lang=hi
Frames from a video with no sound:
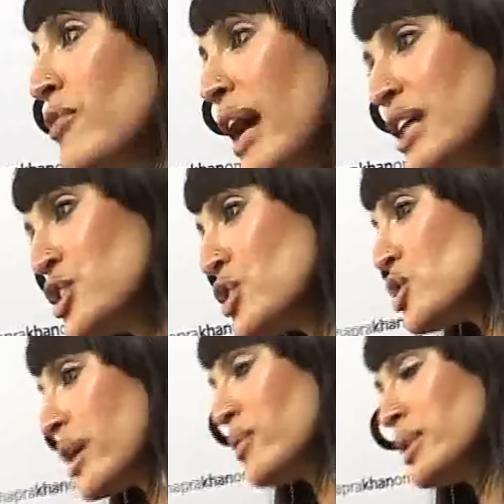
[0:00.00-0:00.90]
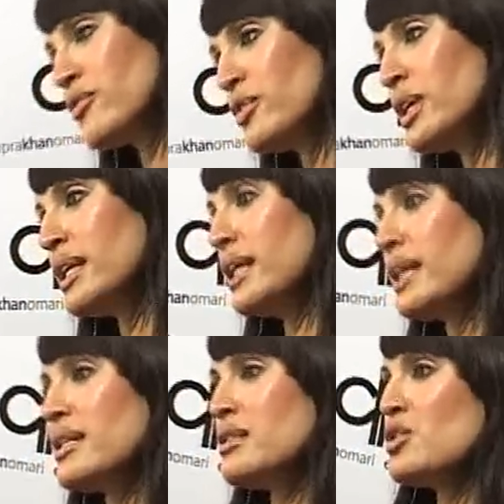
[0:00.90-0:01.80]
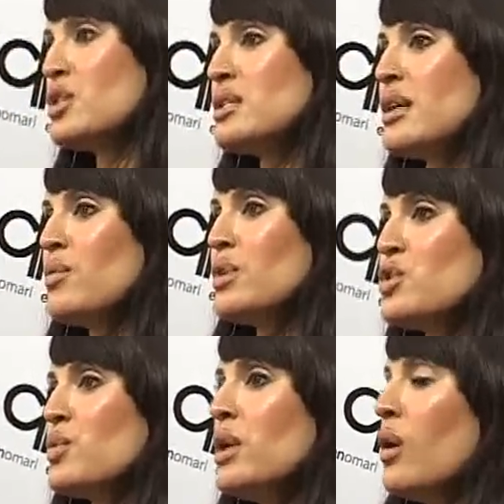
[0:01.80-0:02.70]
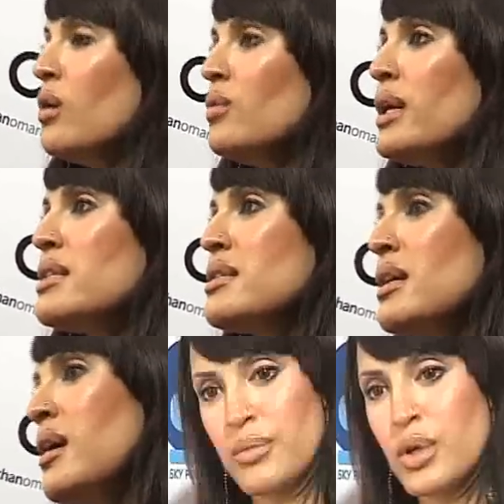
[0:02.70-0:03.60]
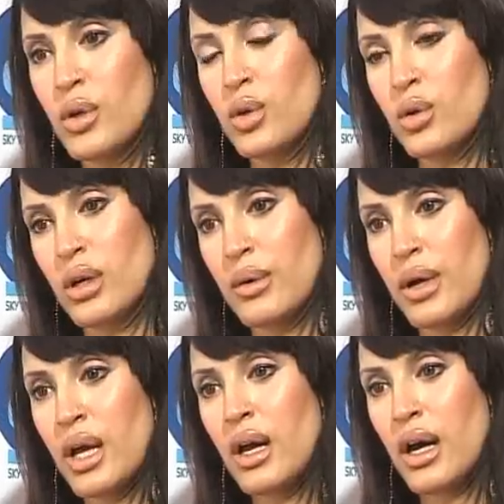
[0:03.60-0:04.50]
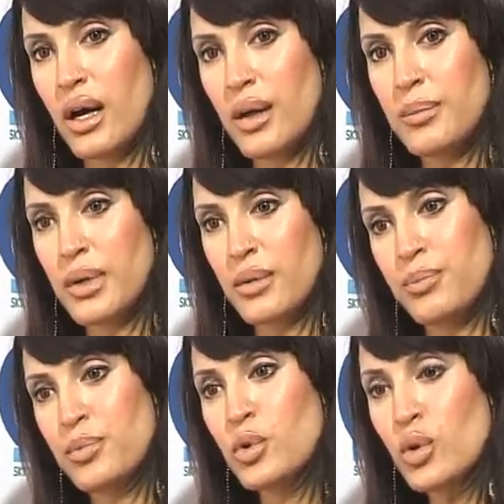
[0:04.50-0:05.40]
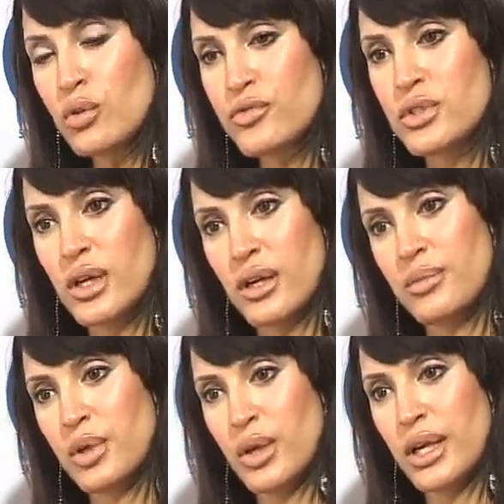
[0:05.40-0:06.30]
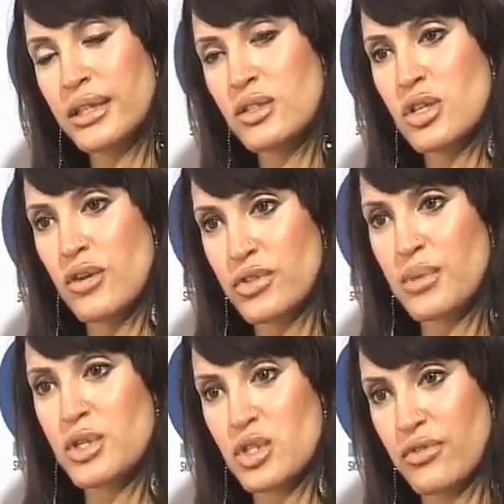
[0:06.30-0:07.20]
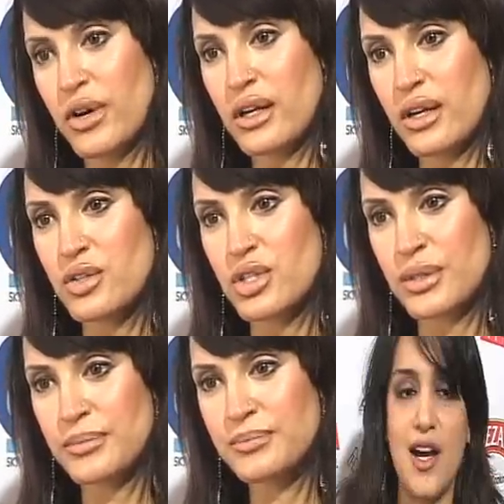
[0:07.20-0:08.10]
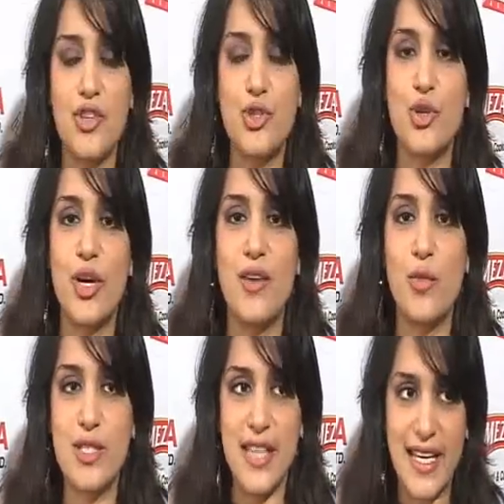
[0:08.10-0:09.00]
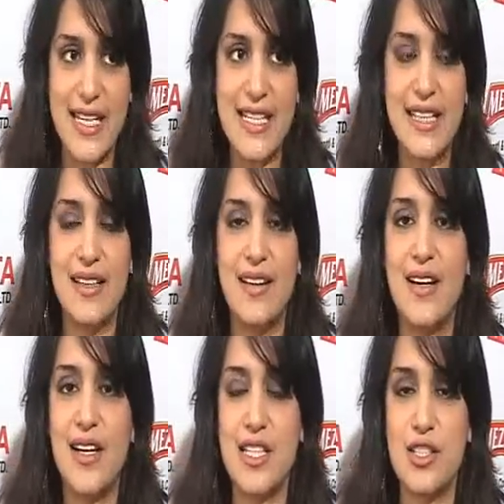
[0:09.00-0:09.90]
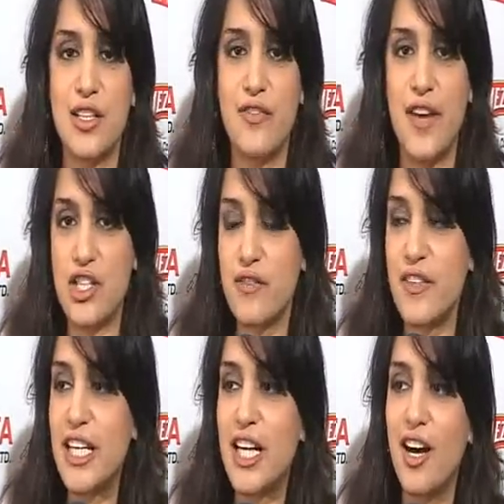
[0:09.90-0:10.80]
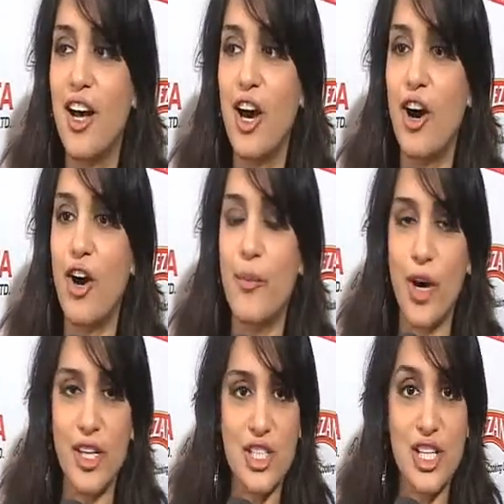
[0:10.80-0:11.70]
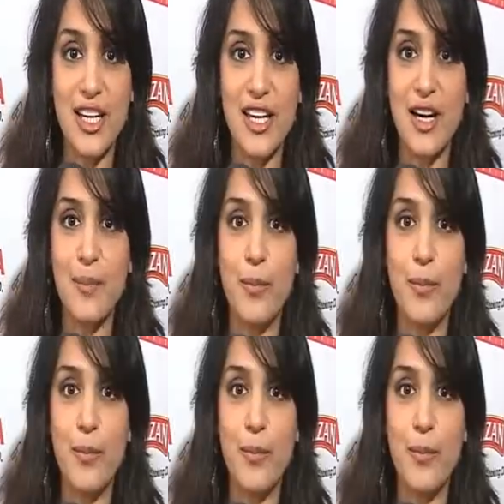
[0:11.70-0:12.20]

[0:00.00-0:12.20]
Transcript: फैशन जो है वो डेफिनेटली एक ऐसी चीज है व्हिच विल ऑलवेज यू नो प्रूव द यू नो लाइक द सॉफ्ट इमेज ऑफ आवर कंट्री आज जो है वो सेकंड डे था इस फैशन uh, वीक का और बहुत अच्छा गया